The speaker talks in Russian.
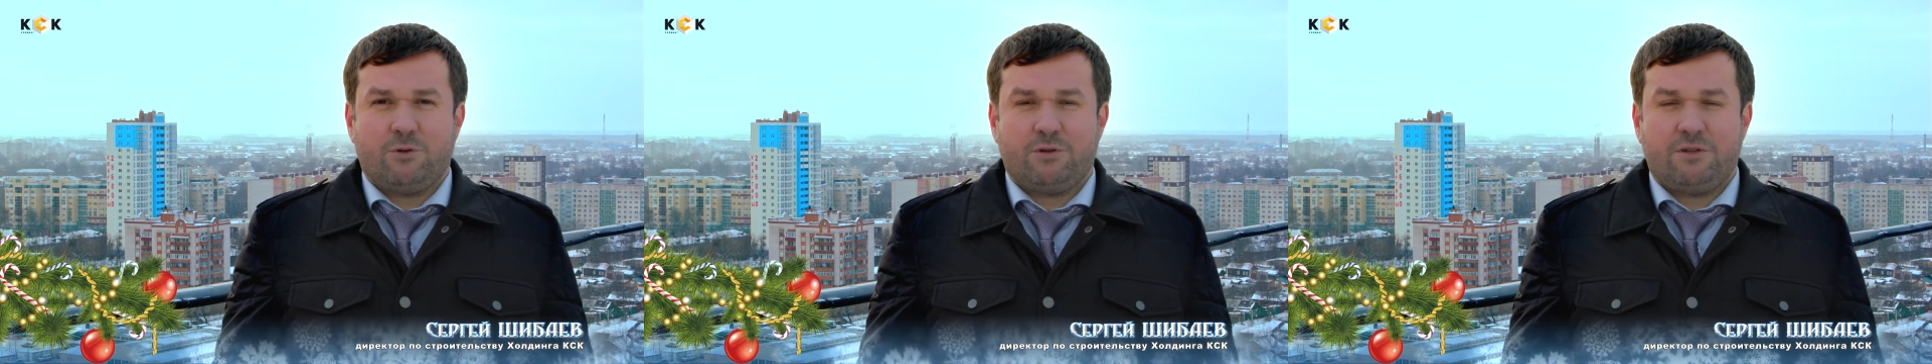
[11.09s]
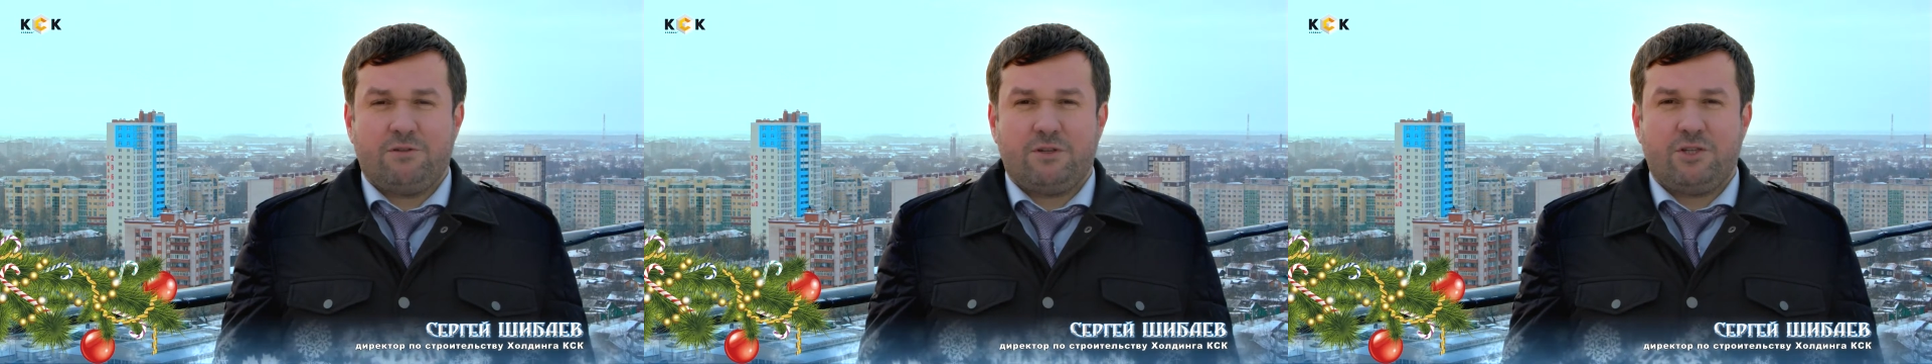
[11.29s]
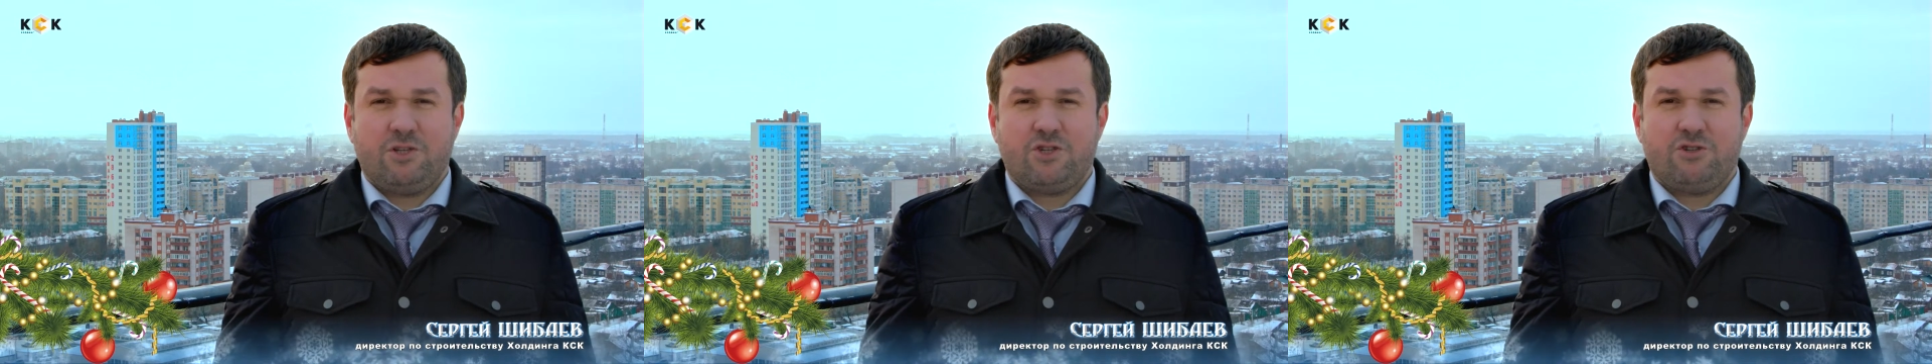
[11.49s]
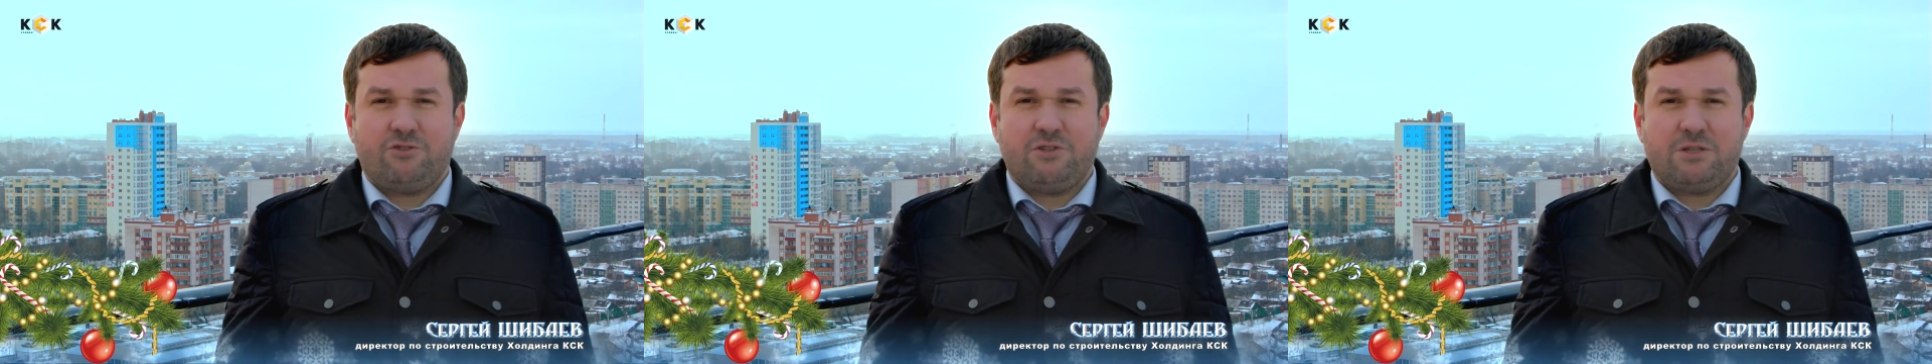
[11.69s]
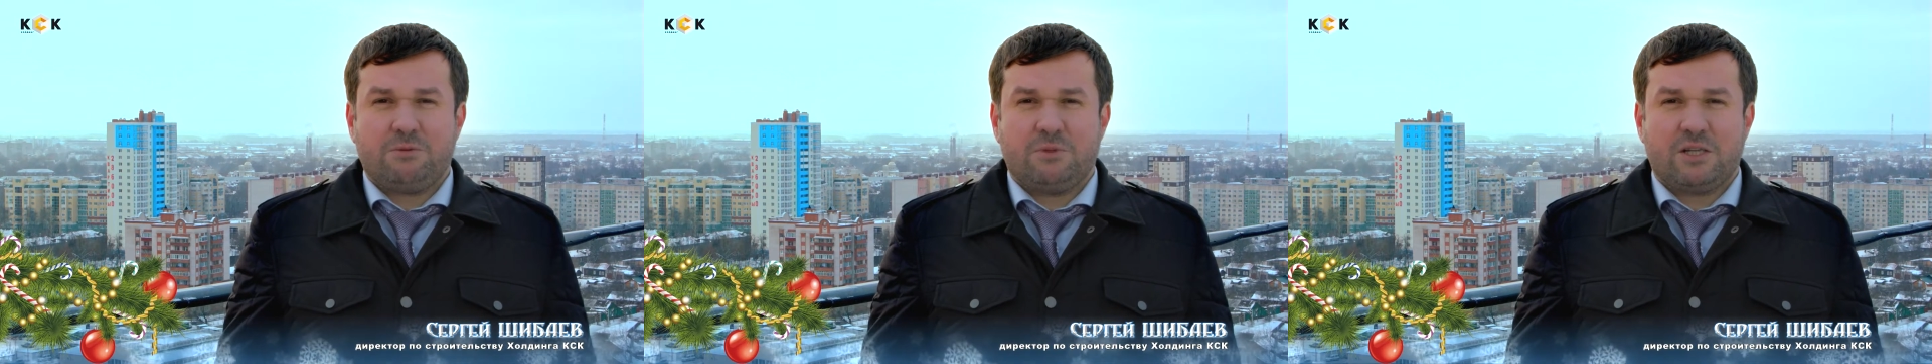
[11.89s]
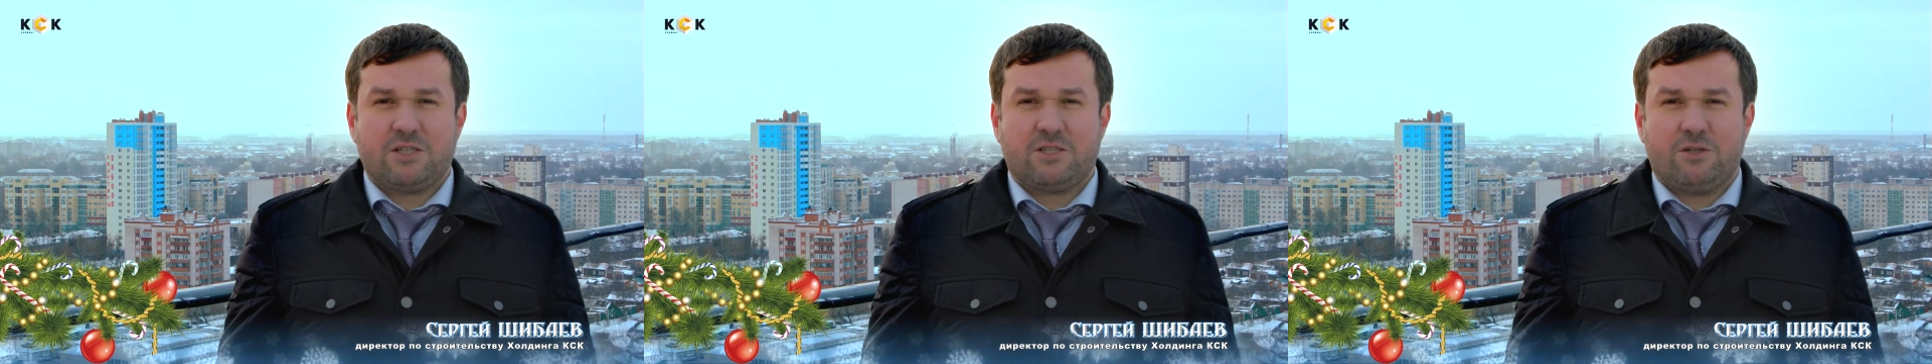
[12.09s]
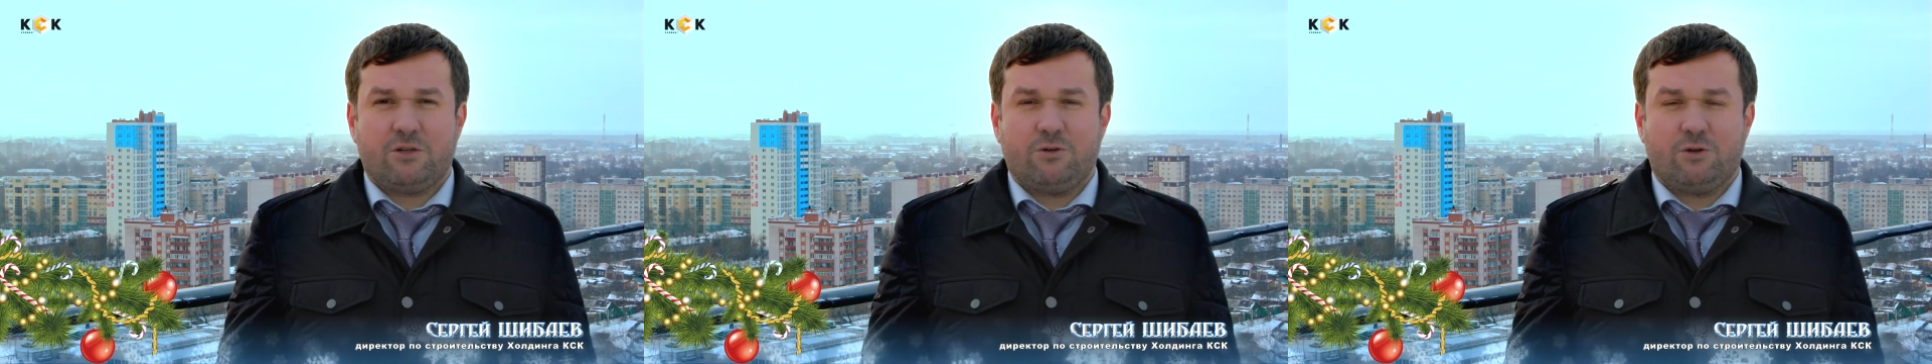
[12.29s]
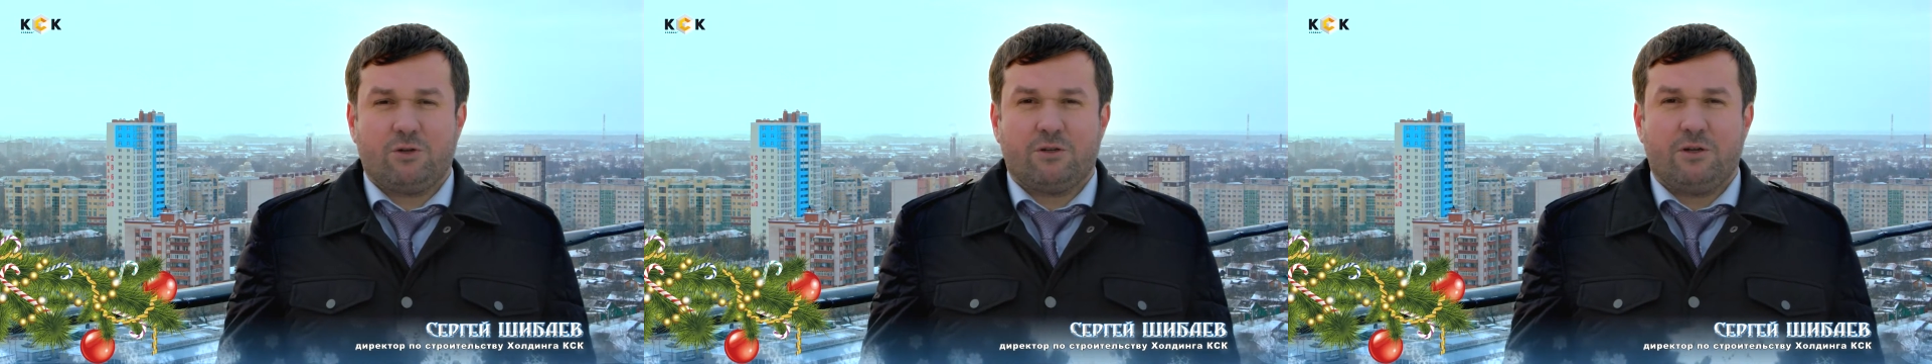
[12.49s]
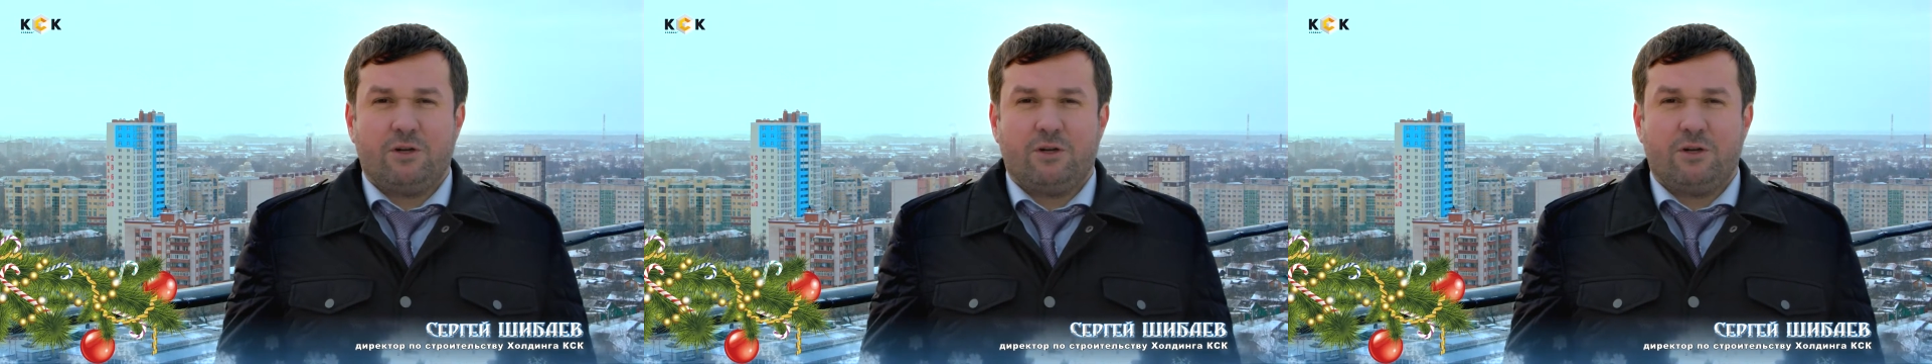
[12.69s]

2018 год.